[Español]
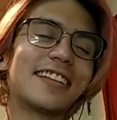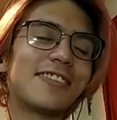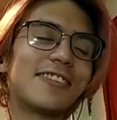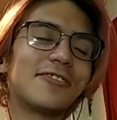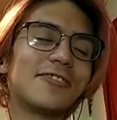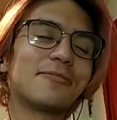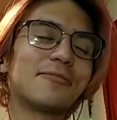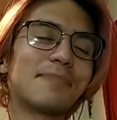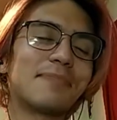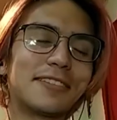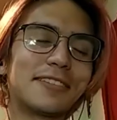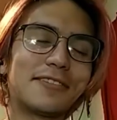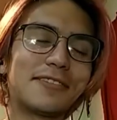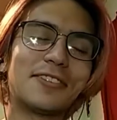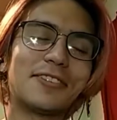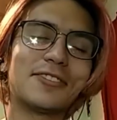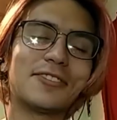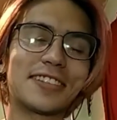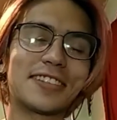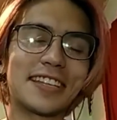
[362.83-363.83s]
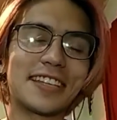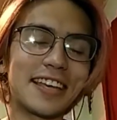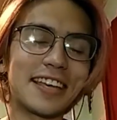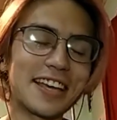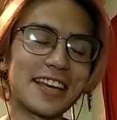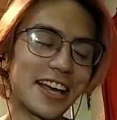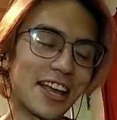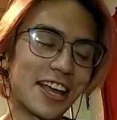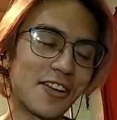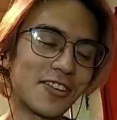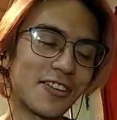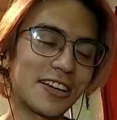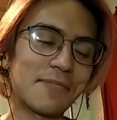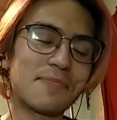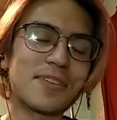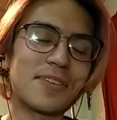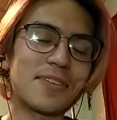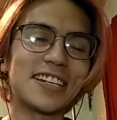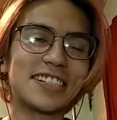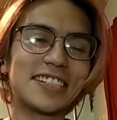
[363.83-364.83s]
de los más feos que creo que
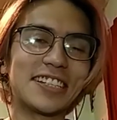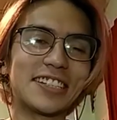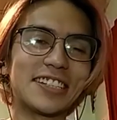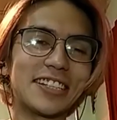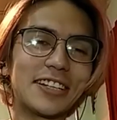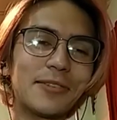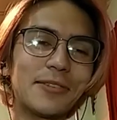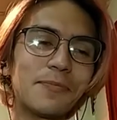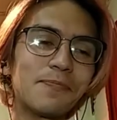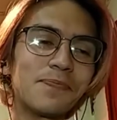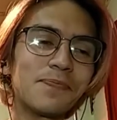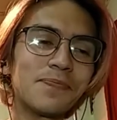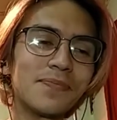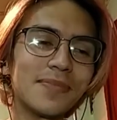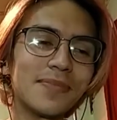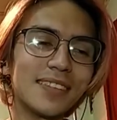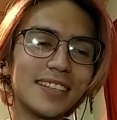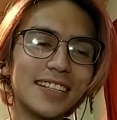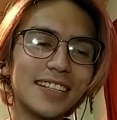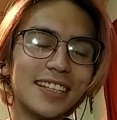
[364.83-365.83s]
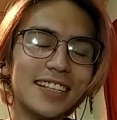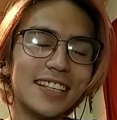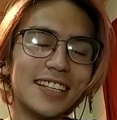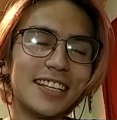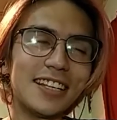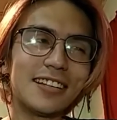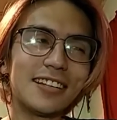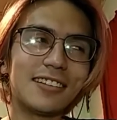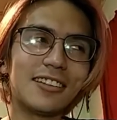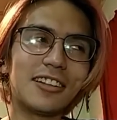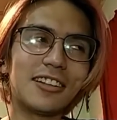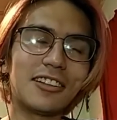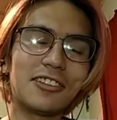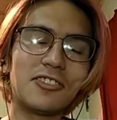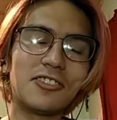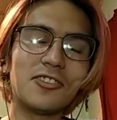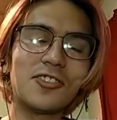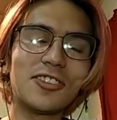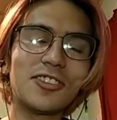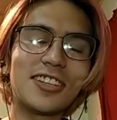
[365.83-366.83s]
pueden existir.
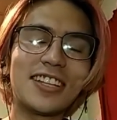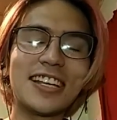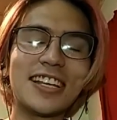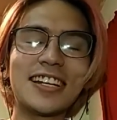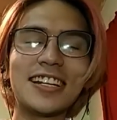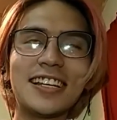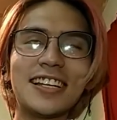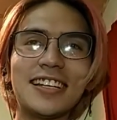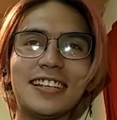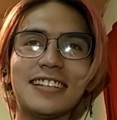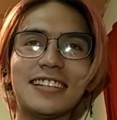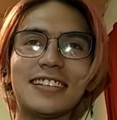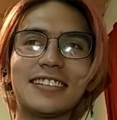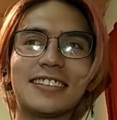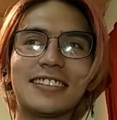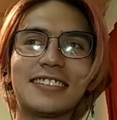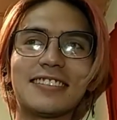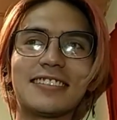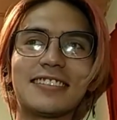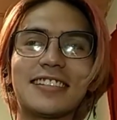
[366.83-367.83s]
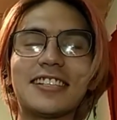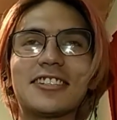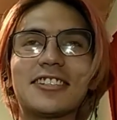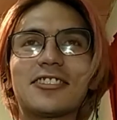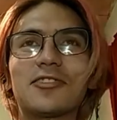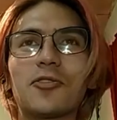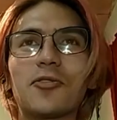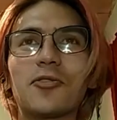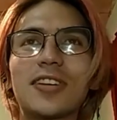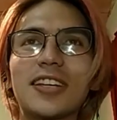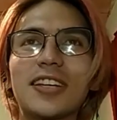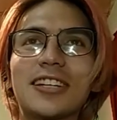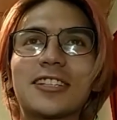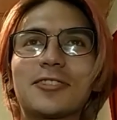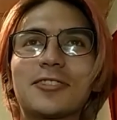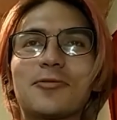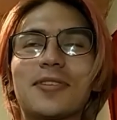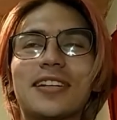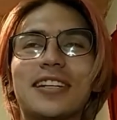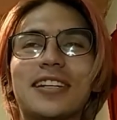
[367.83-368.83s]
¿No tienes
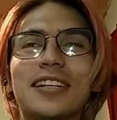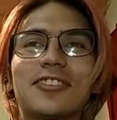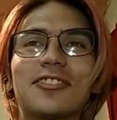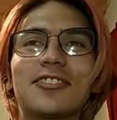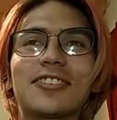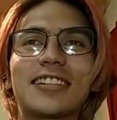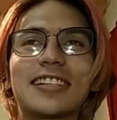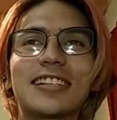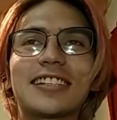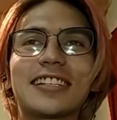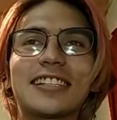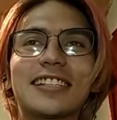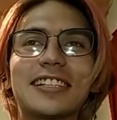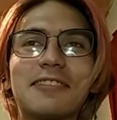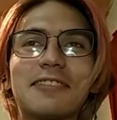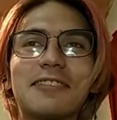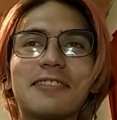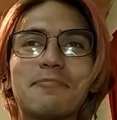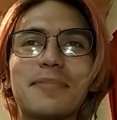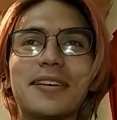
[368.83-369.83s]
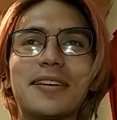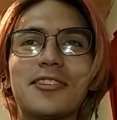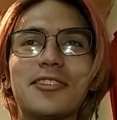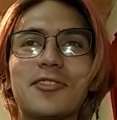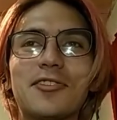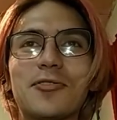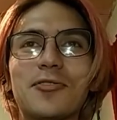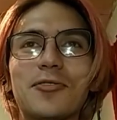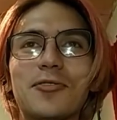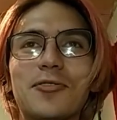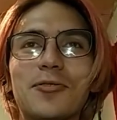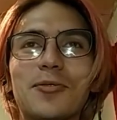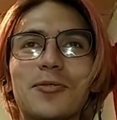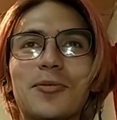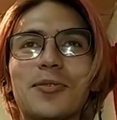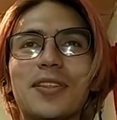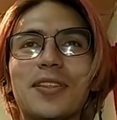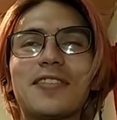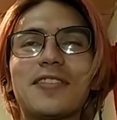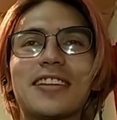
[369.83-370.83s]
historias o anécdotas así medio
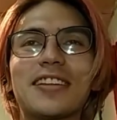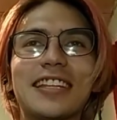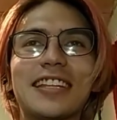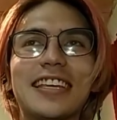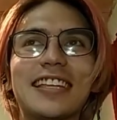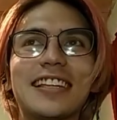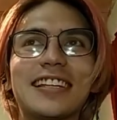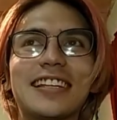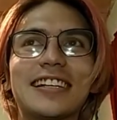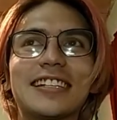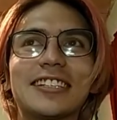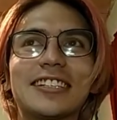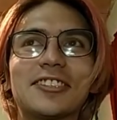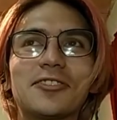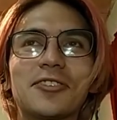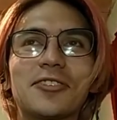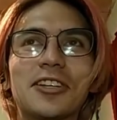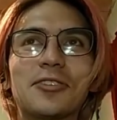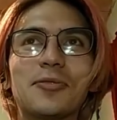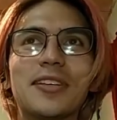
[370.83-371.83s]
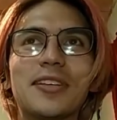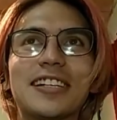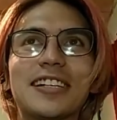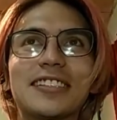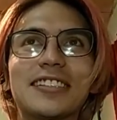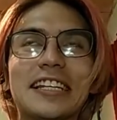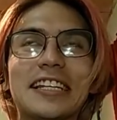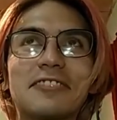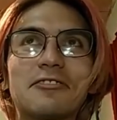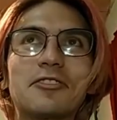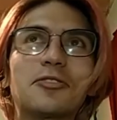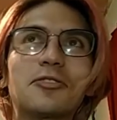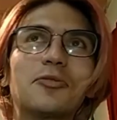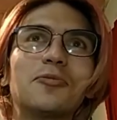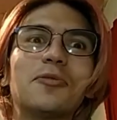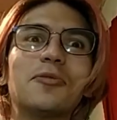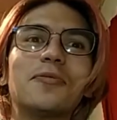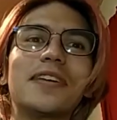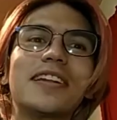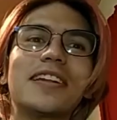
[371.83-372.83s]
divertidas o que tú digas, eso
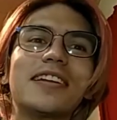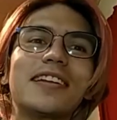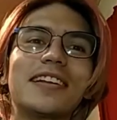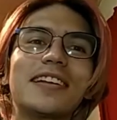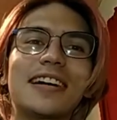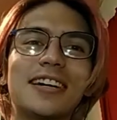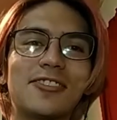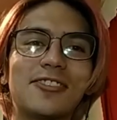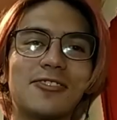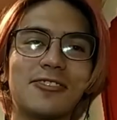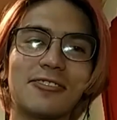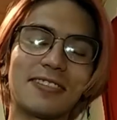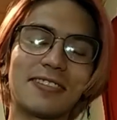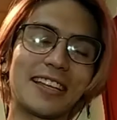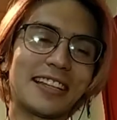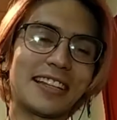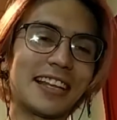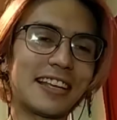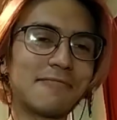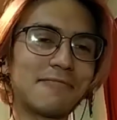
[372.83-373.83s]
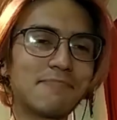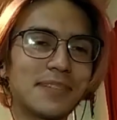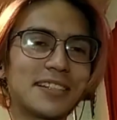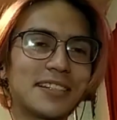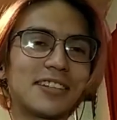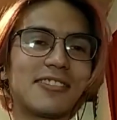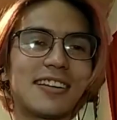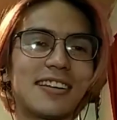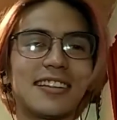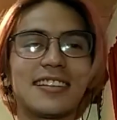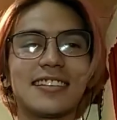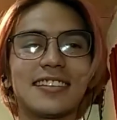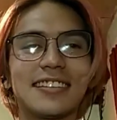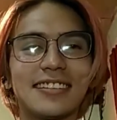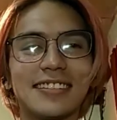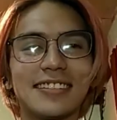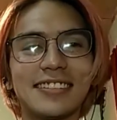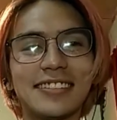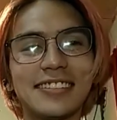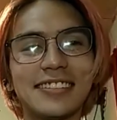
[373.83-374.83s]
estuvo bien raro que te hayan pasado en la tienda?